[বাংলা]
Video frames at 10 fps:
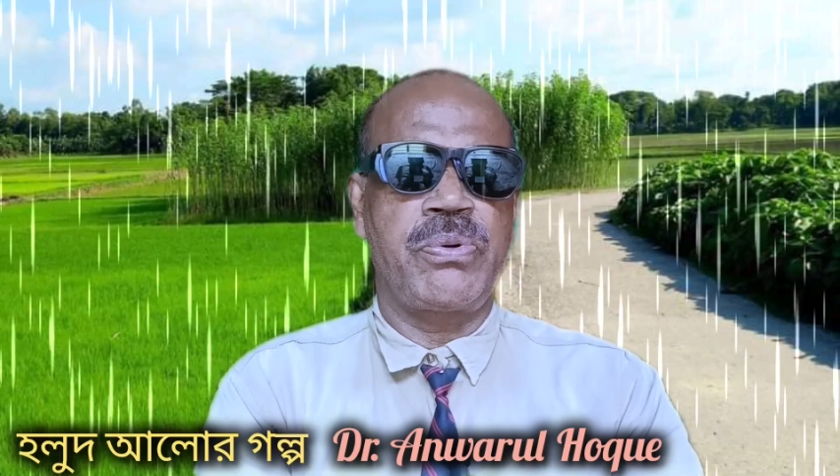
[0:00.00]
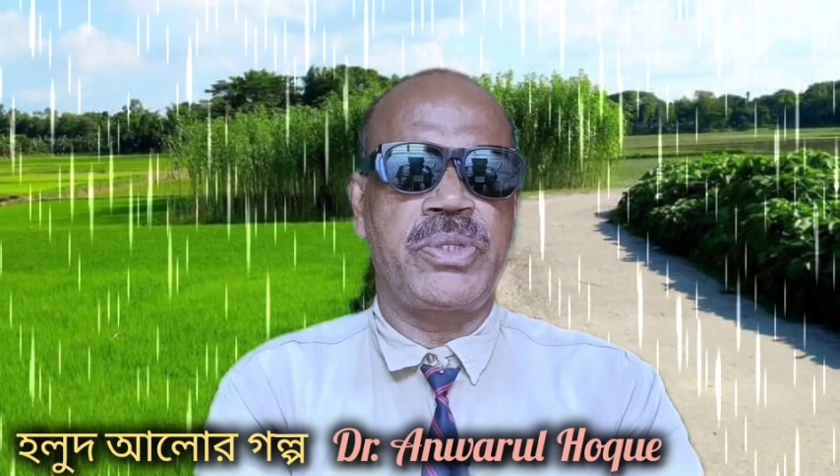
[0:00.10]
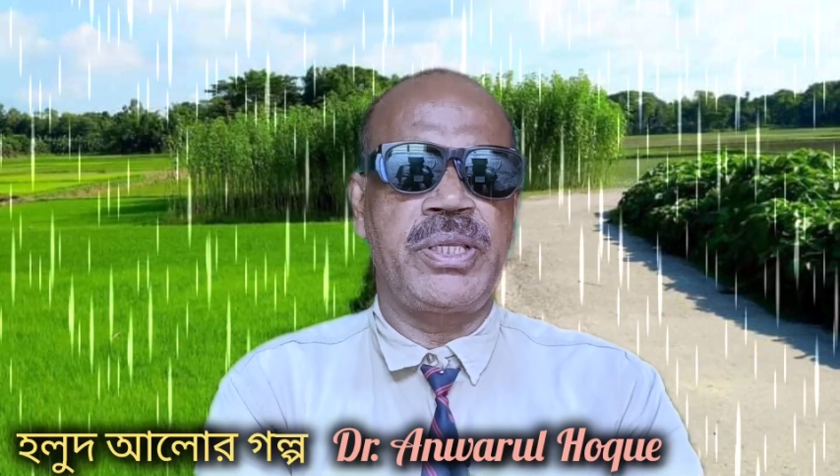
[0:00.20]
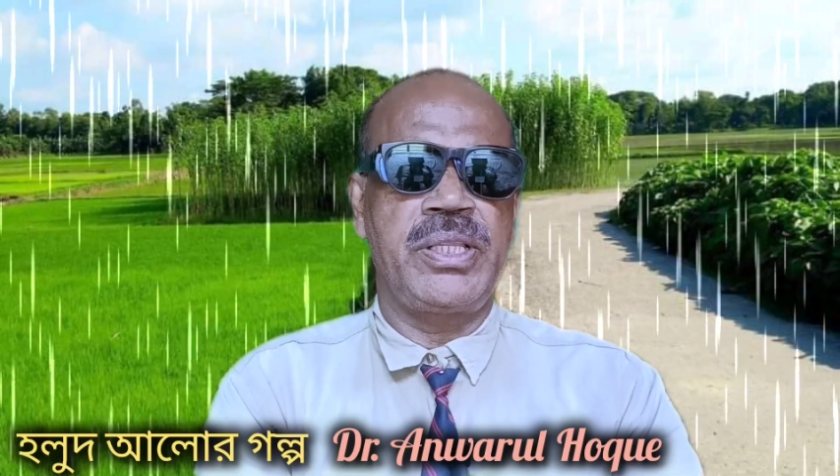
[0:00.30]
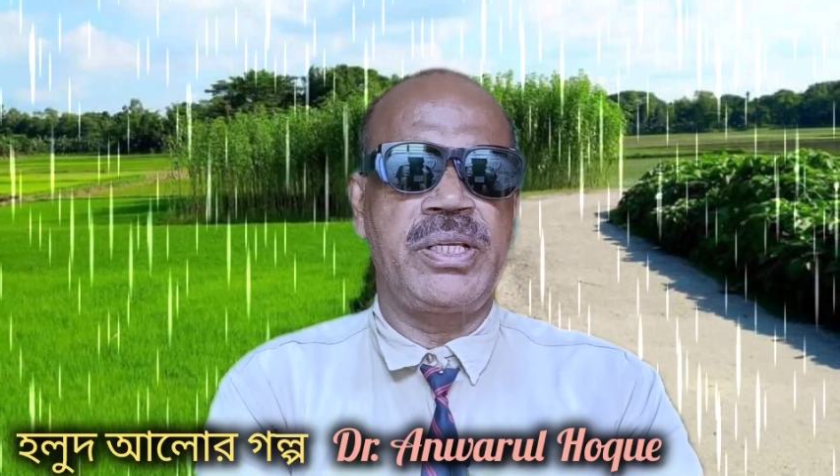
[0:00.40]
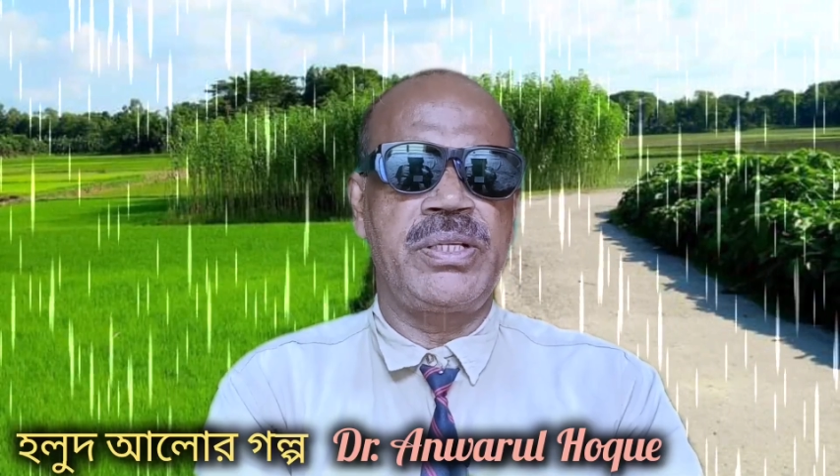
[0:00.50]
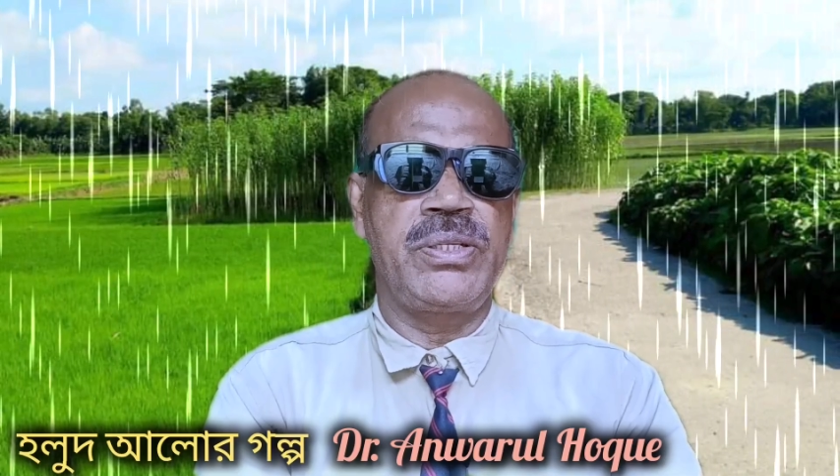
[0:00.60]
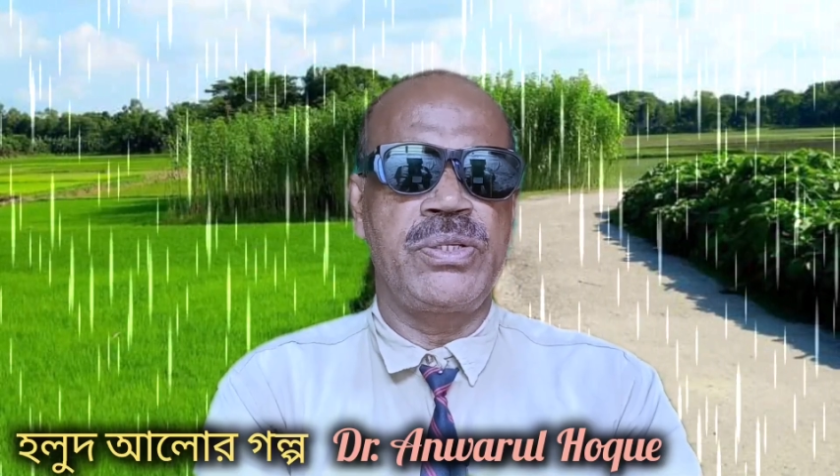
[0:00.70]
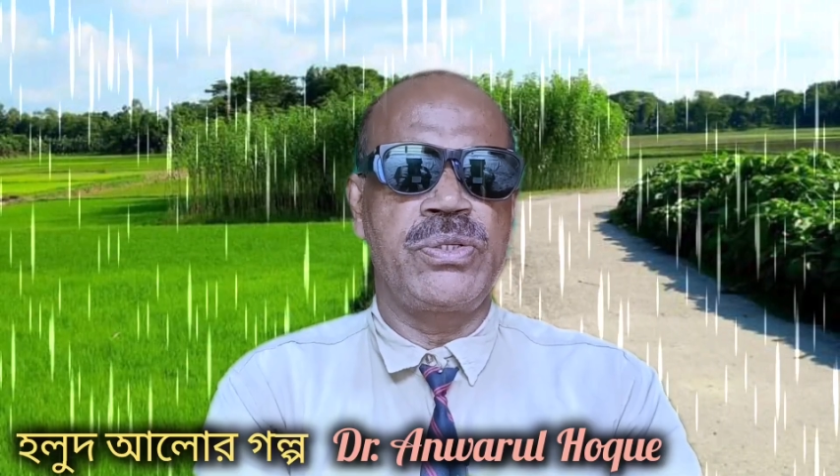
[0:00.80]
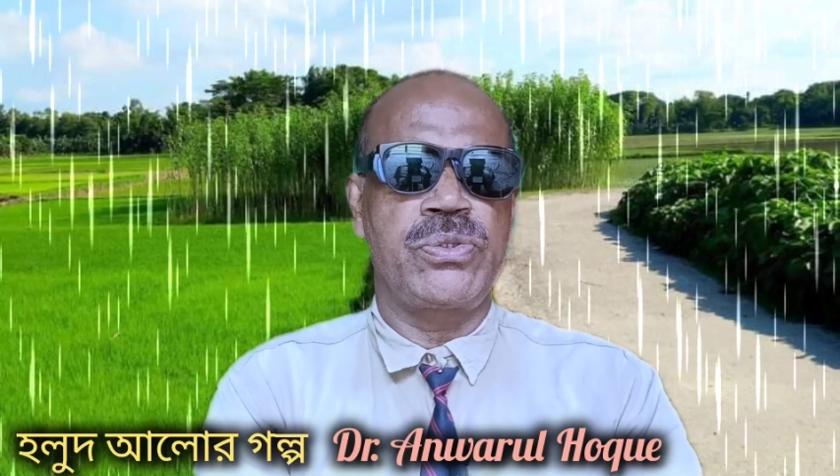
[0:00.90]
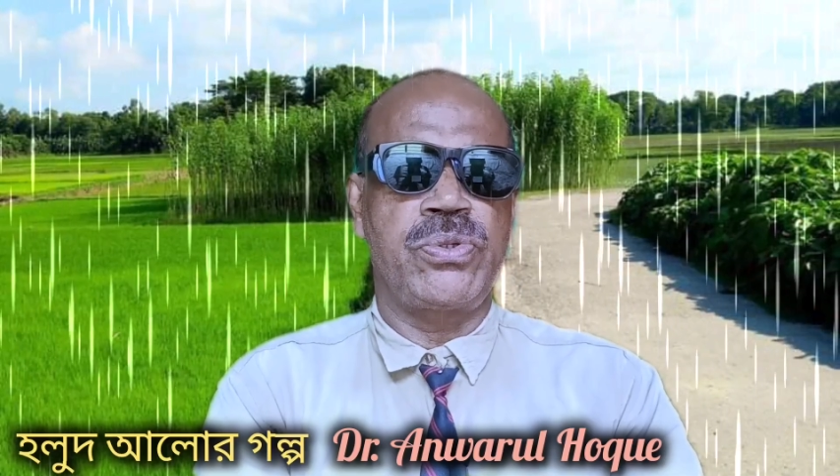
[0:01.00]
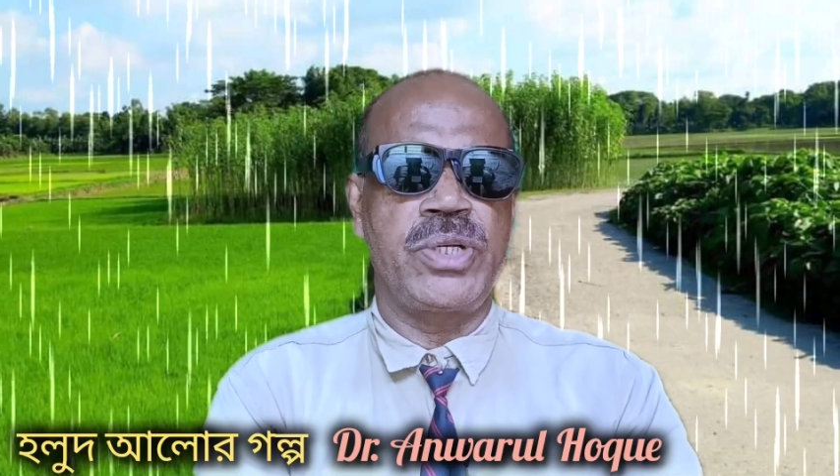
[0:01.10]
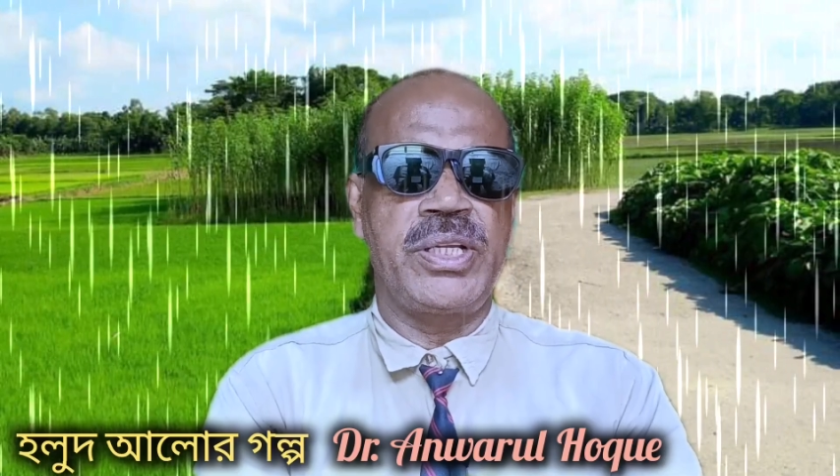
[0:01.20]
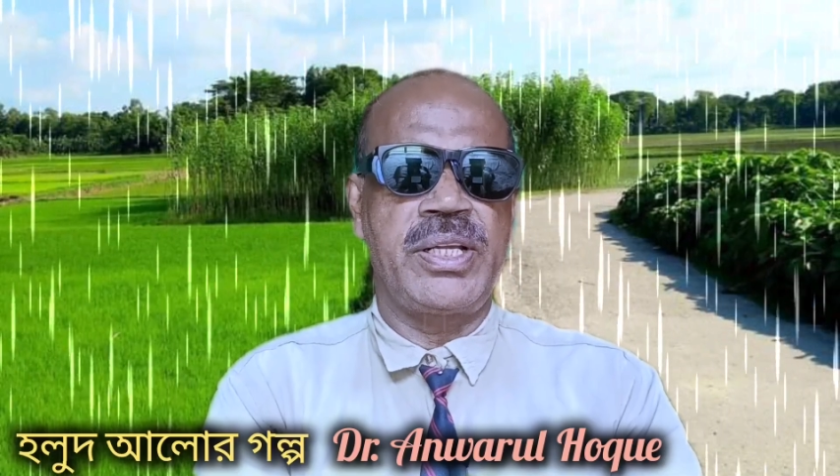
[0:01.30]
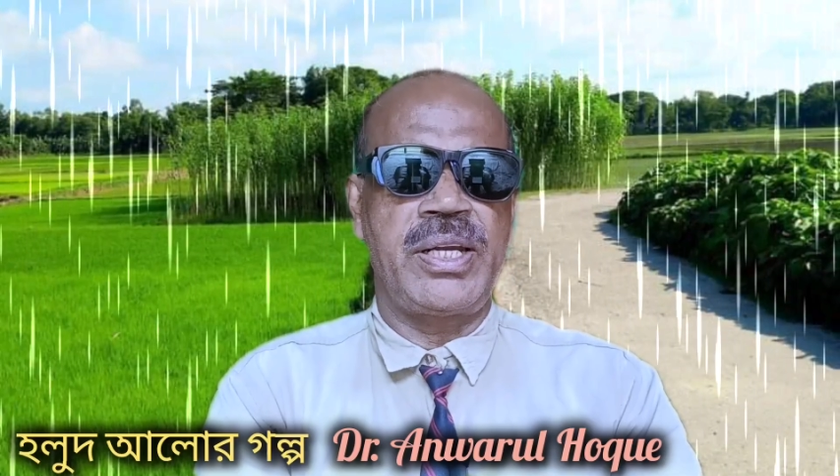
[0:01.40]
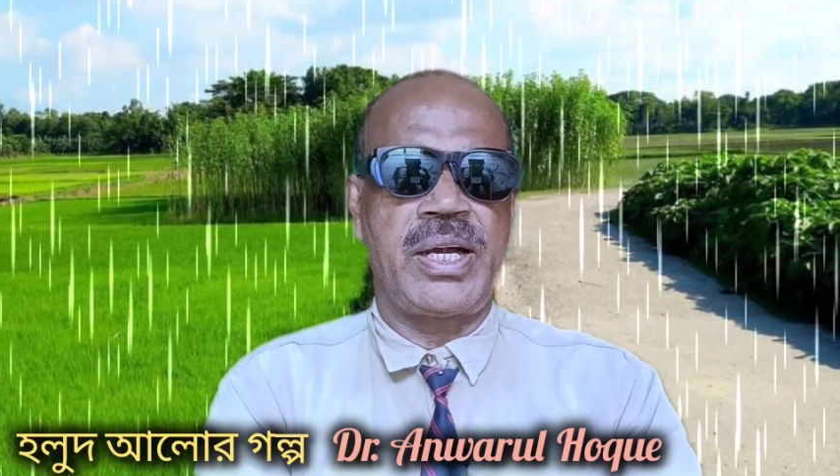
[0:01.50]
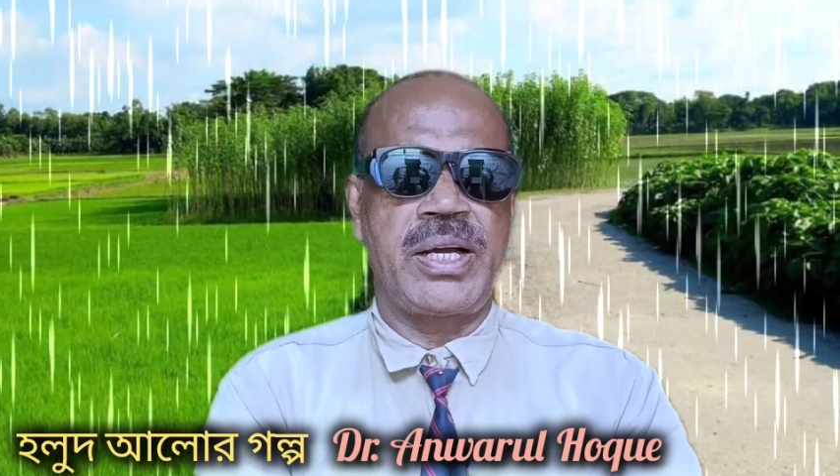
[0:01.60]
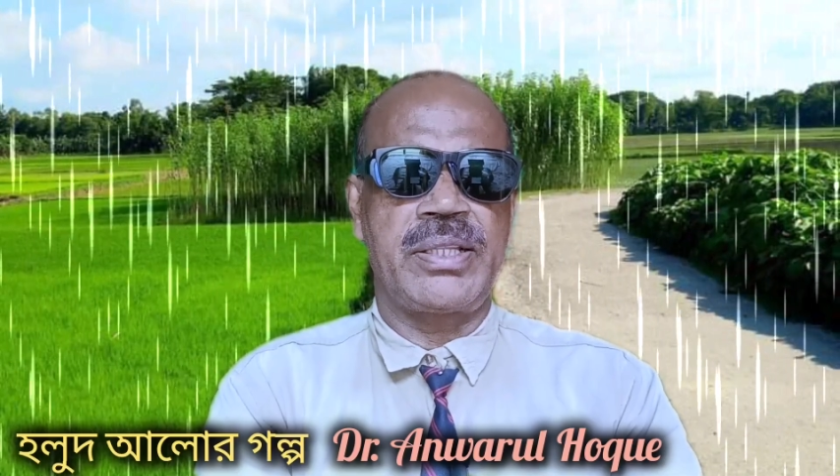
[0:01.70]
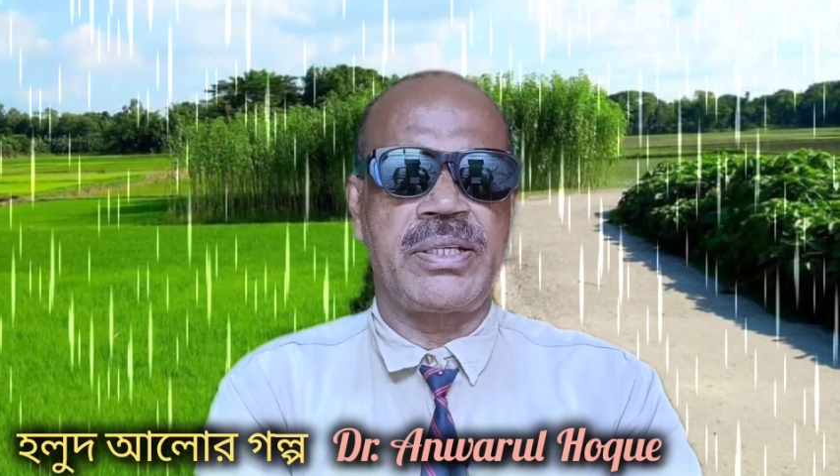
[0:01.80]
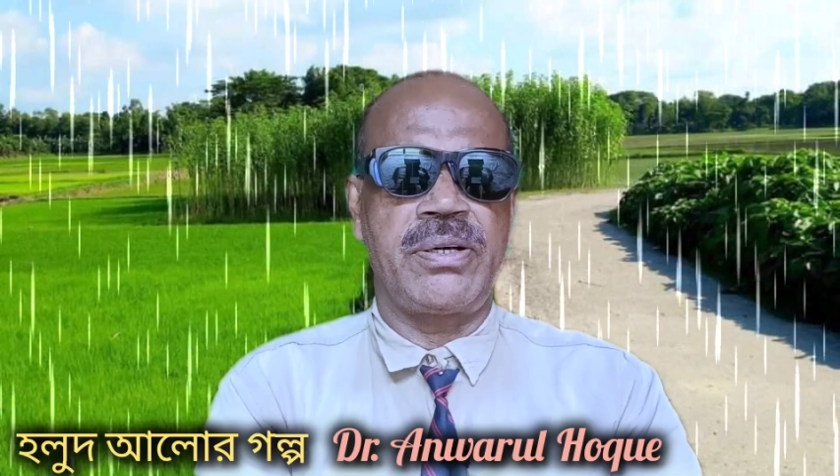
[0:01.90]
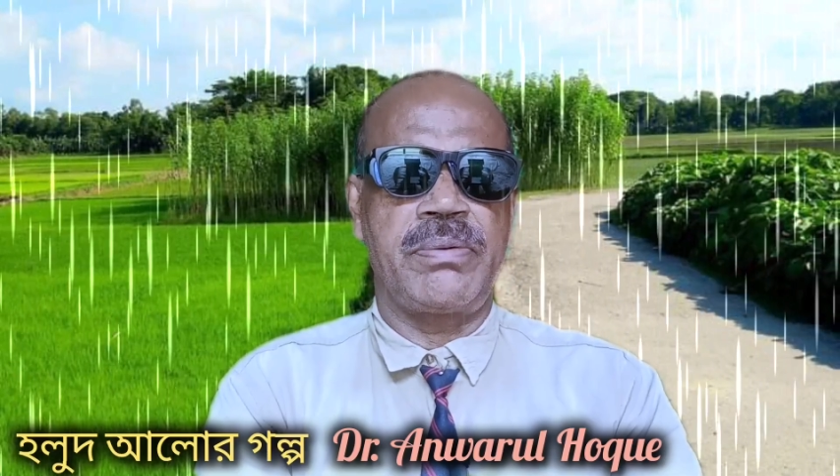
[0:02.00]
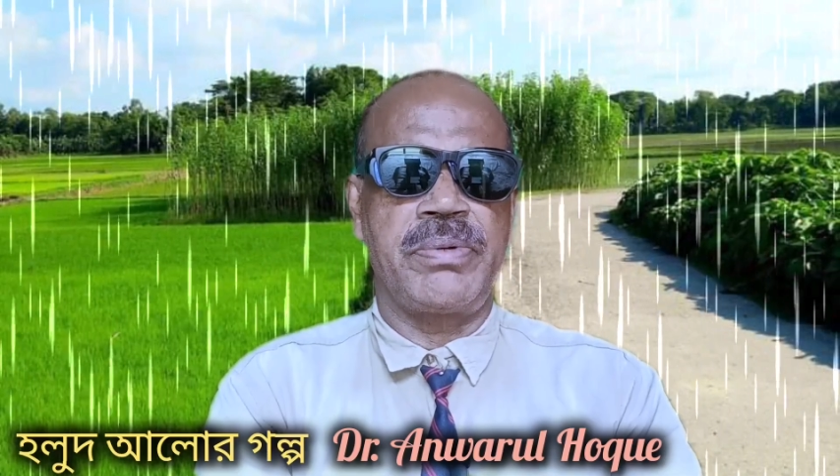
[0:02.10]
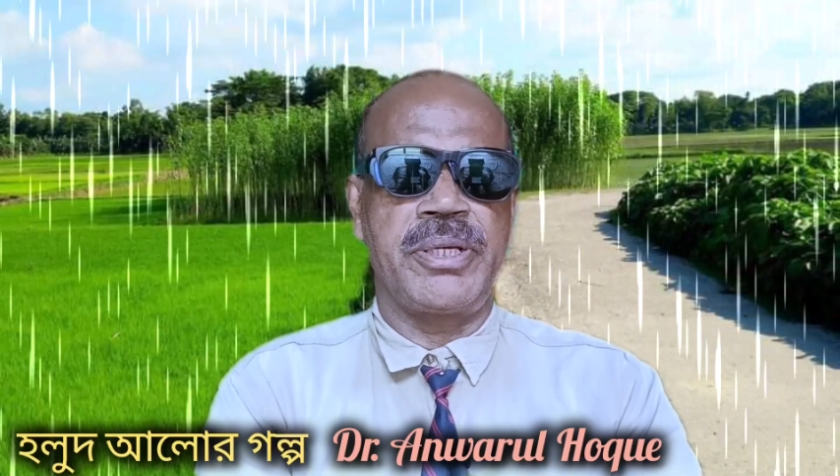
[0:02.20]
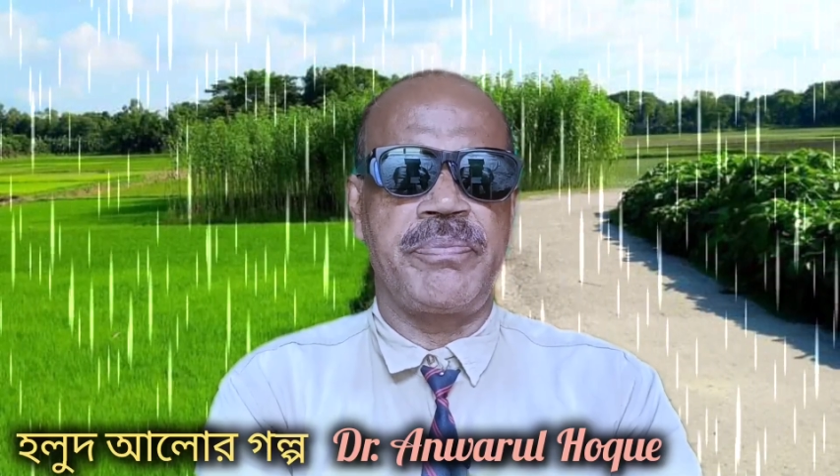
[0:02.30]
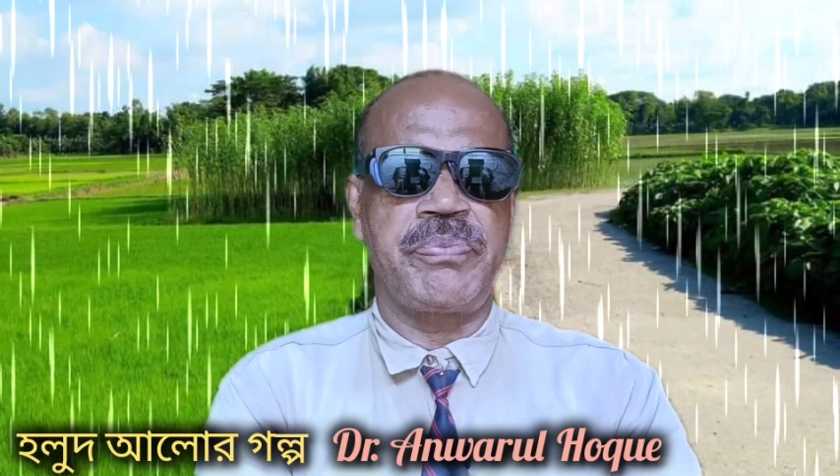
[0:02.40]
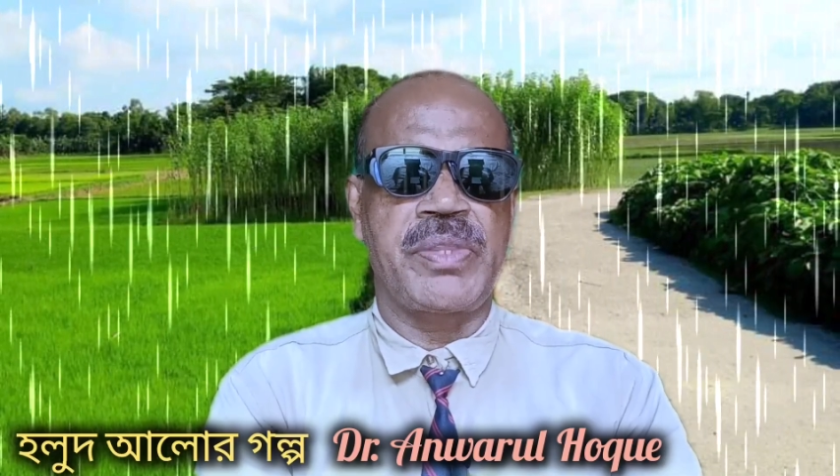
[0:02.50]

প্রতিদিন শরীরে লাগাতে হবে